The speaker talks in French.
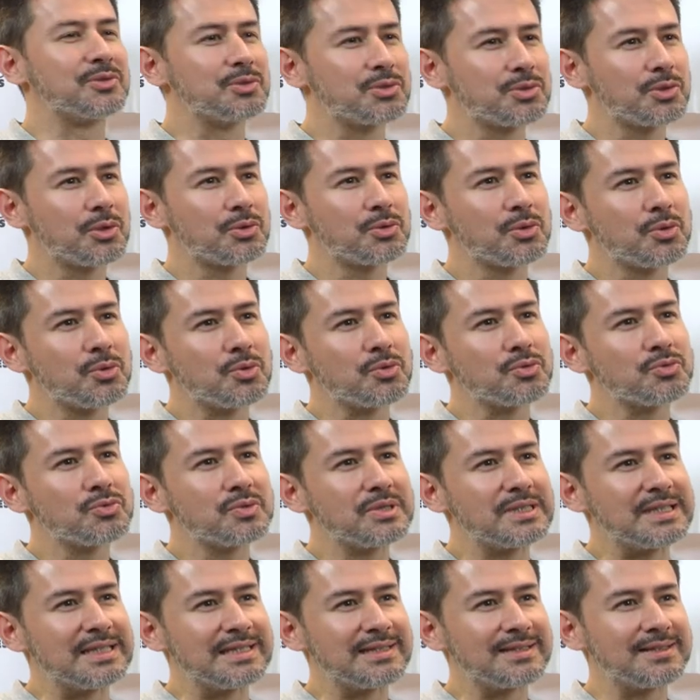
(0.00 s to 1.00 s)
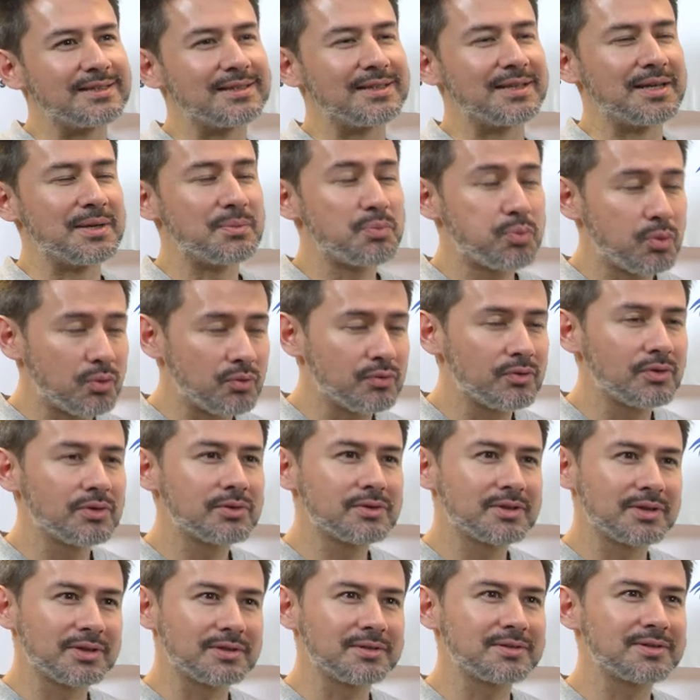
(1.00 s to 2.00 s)
deux heures de conduite étaient
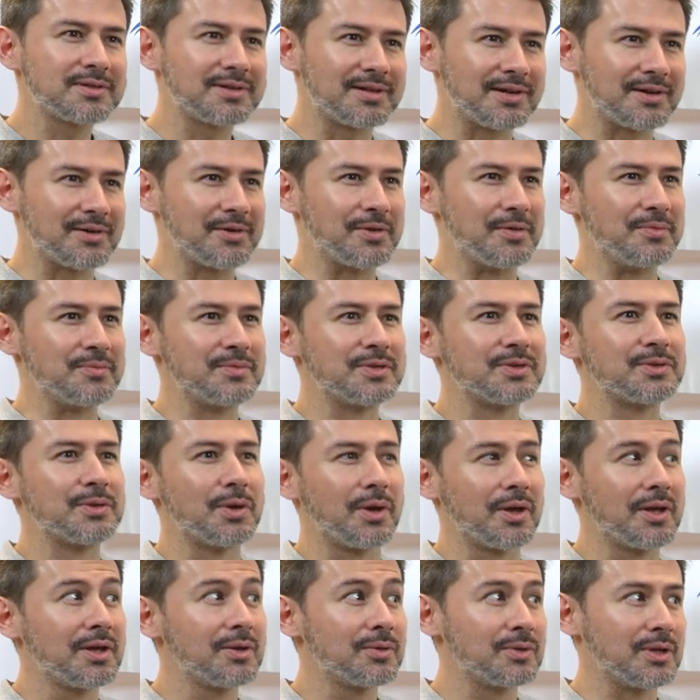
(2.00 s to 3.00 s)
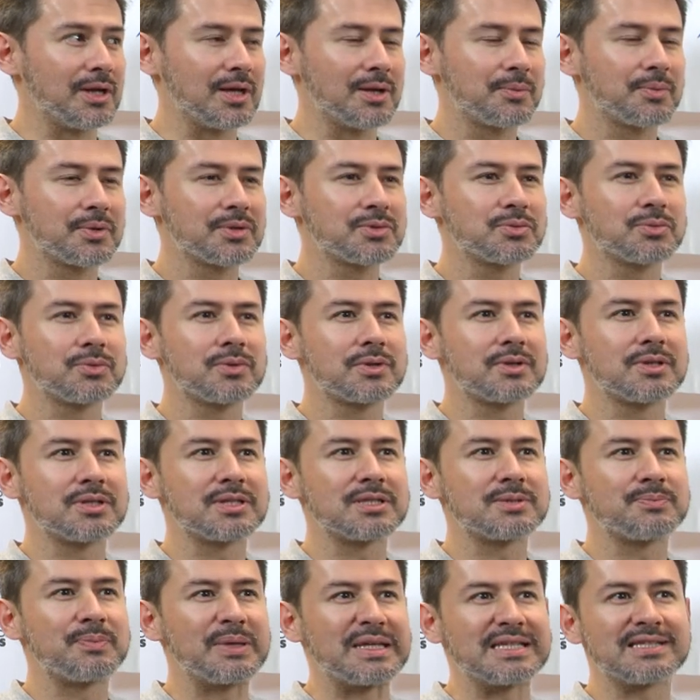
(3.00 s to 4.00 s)
éprouvantes hein, car mine de rien on a l'impression qu'il
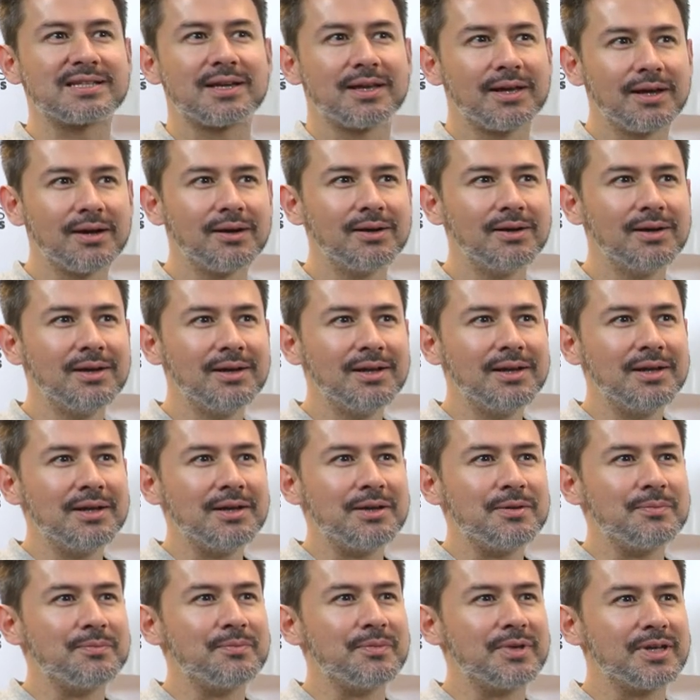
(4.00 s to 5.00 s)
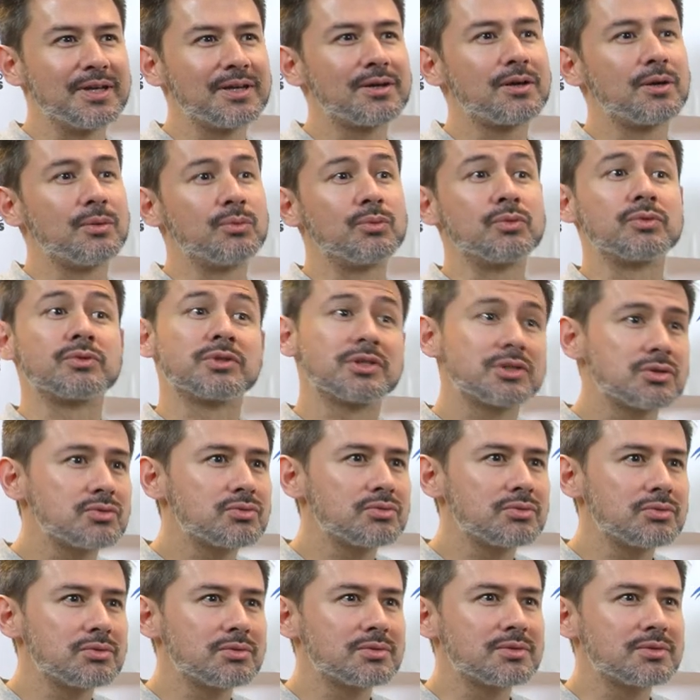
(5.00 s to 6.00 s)
se passe rien mais comme on discute